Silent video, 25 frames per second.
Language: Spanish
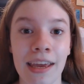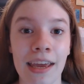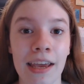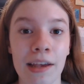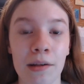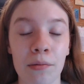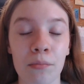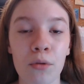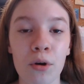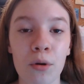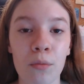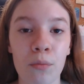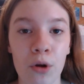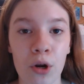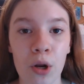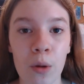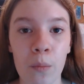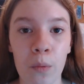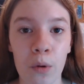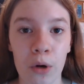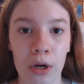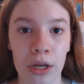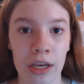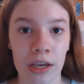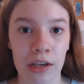es muy bueno
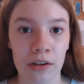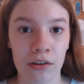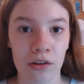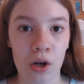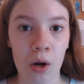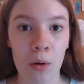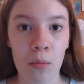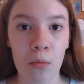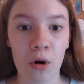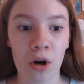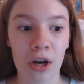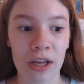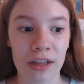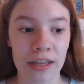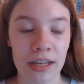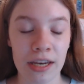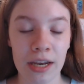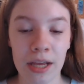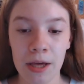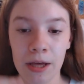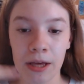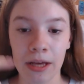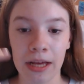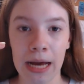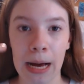porque es como que
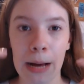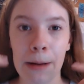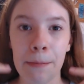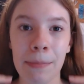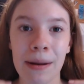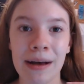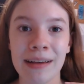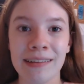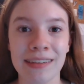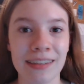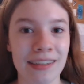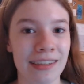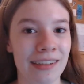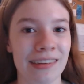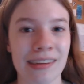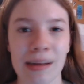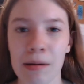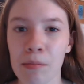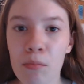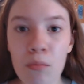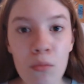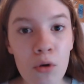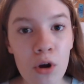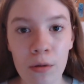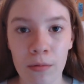tiene capas y está
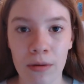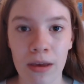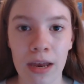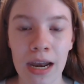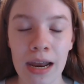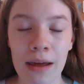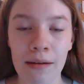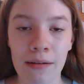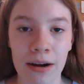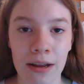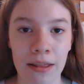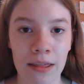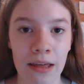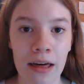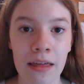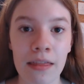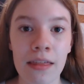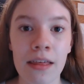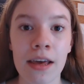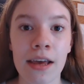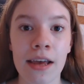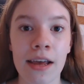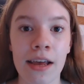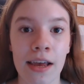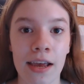muy bien, la verdad.
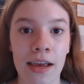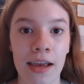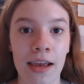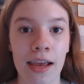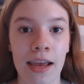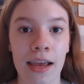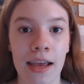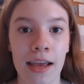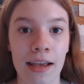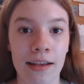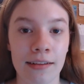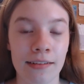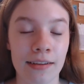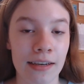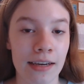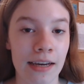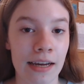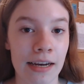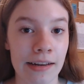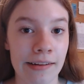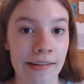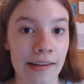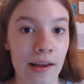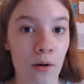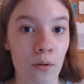Eh, si
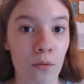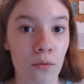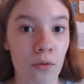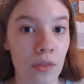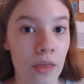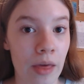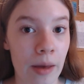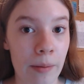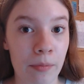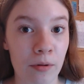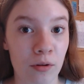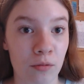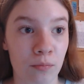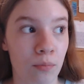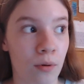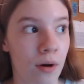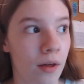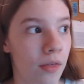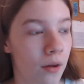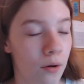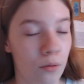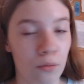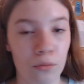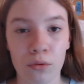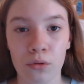queréis algún día, pues puedo
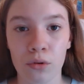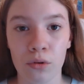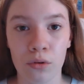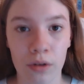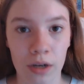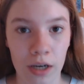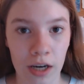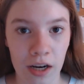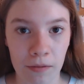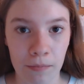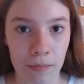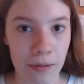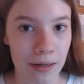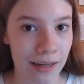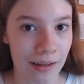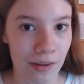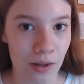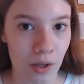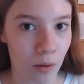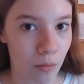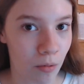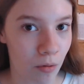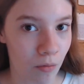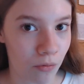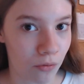hacer un tutorial
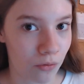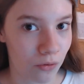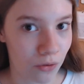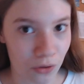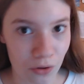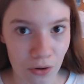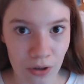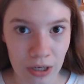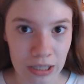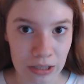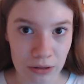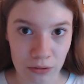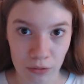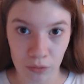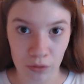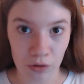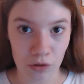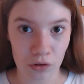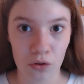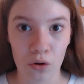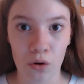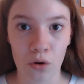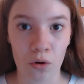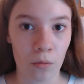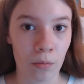explicando cómo funciona y todo
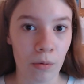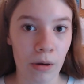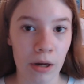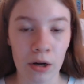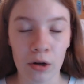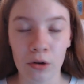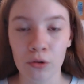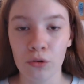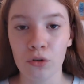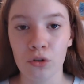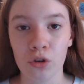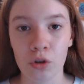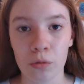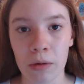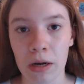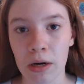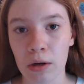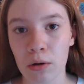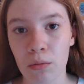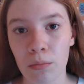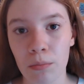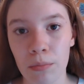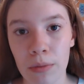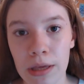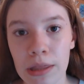eso, o verlo en YouTube
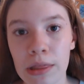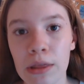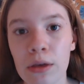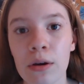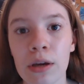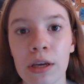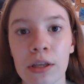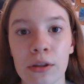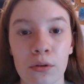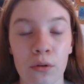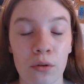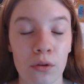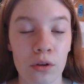algún vídeo y todo